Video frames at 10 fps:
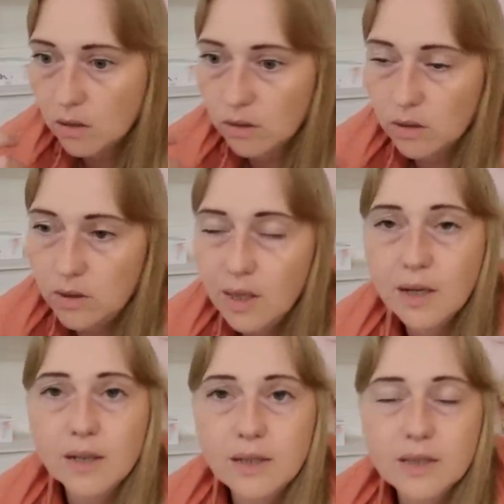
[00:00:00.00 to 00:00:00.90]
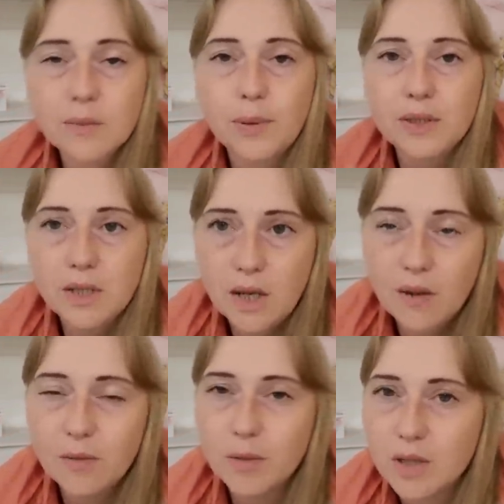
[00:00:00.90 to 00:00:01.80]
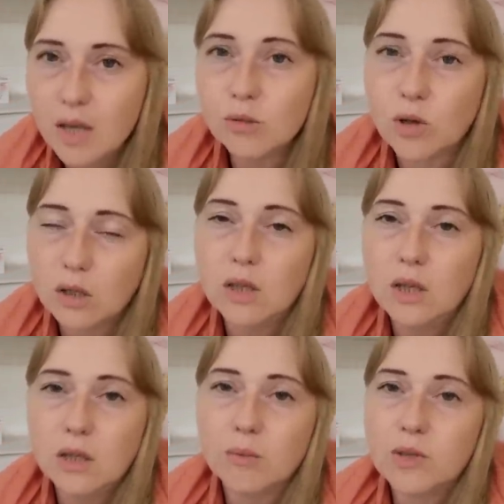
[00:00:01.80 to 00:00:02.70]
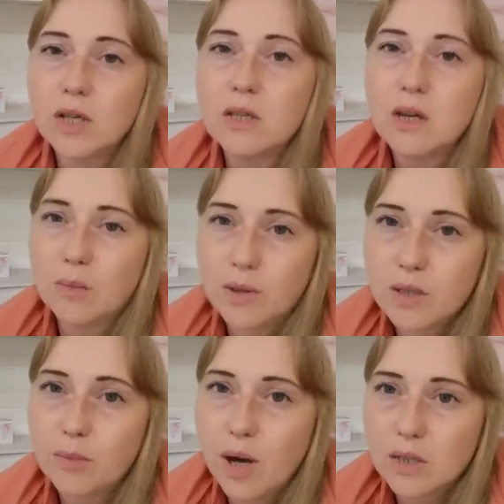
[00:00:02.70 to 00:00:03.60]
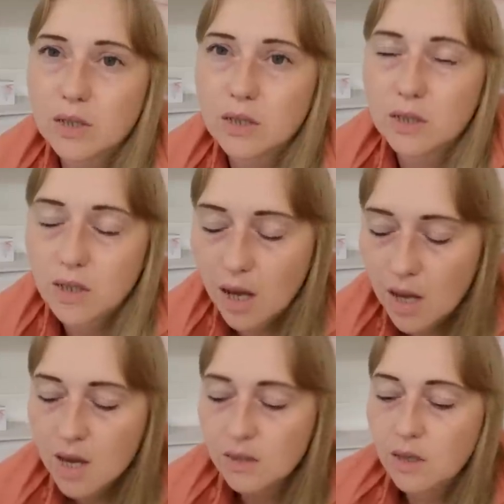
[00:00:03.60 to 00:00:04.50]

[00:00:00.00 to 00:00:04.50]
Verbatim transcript: Э, не находиться под деревьями, да, ну какие там техника безопасности, да,